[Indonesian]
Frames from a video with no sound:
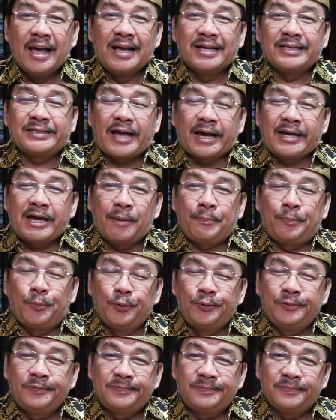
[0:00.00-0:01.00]
Saya
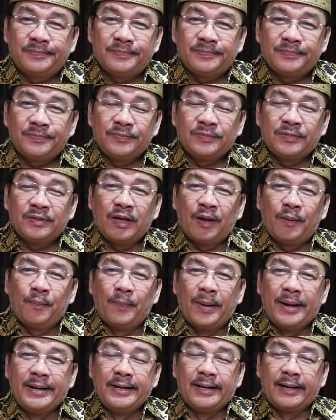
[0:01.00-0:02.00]
pun
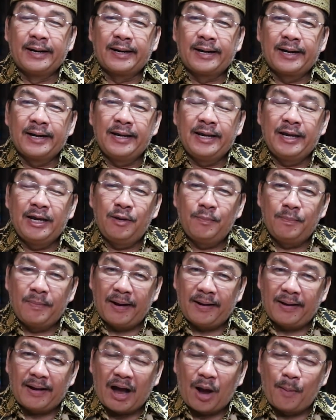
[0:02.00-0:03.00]

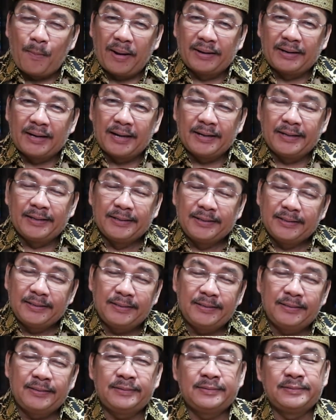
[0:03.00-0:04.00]
menerima amanah
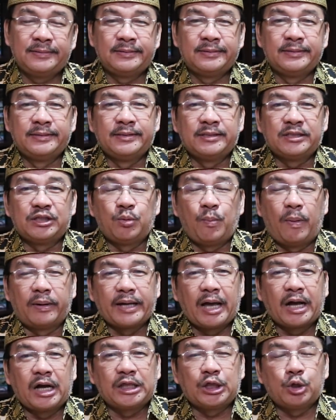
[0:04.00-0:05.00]
ini
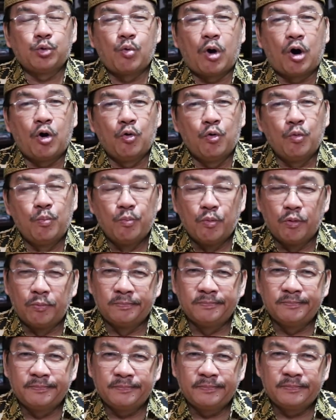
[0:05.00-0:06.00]
sebagai ketua
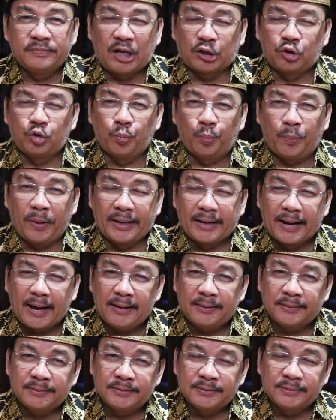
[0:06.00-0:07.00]
umum satu
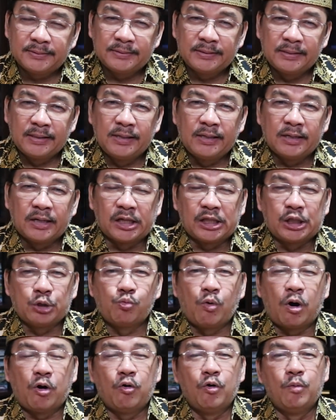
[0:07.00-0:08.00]
pena,
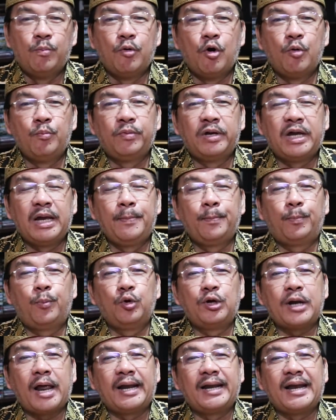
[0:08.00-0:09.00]
ketua umum Himpunan